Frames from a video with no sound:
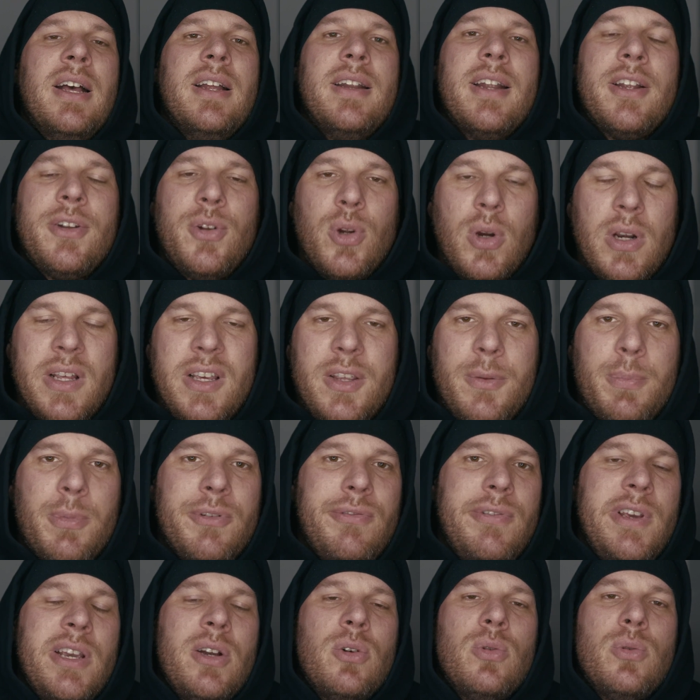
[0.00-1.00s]
Natürlich ist
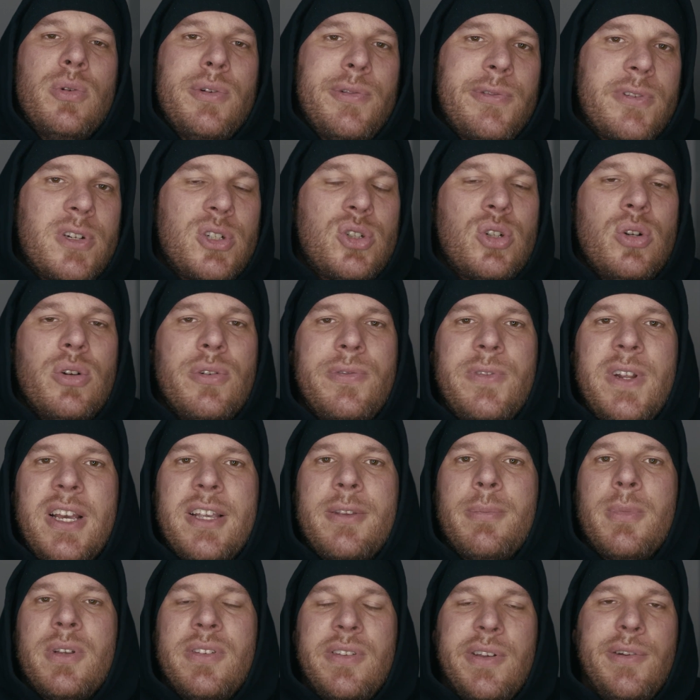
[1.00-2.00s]
Bewegung und frische Luft
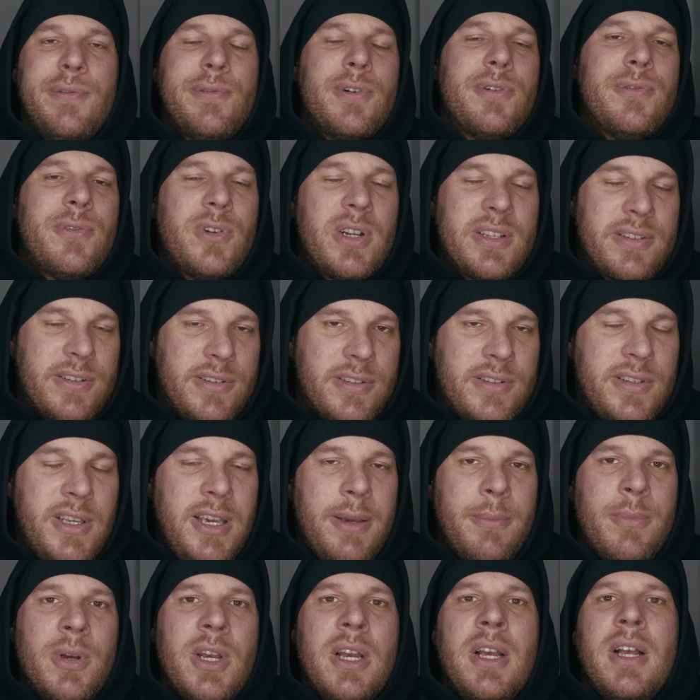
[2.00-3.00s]
erstmal sinnvoll für das
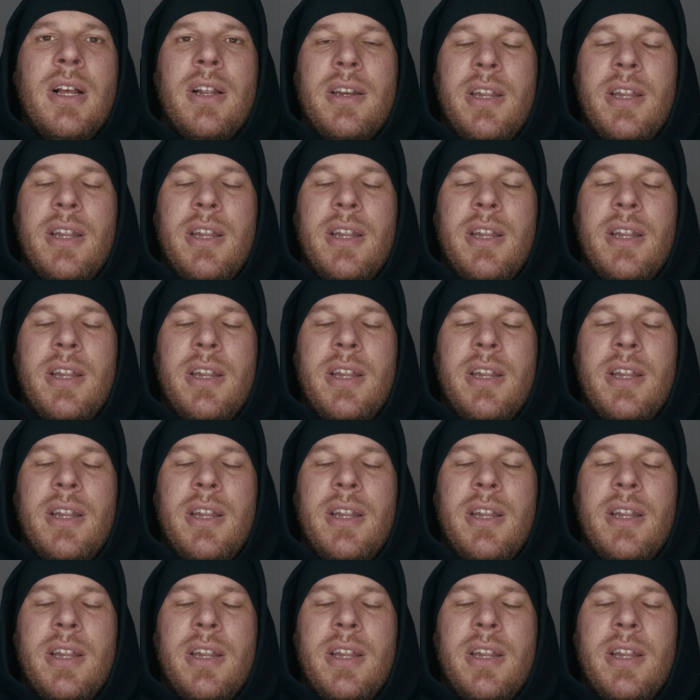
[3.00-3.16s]
System.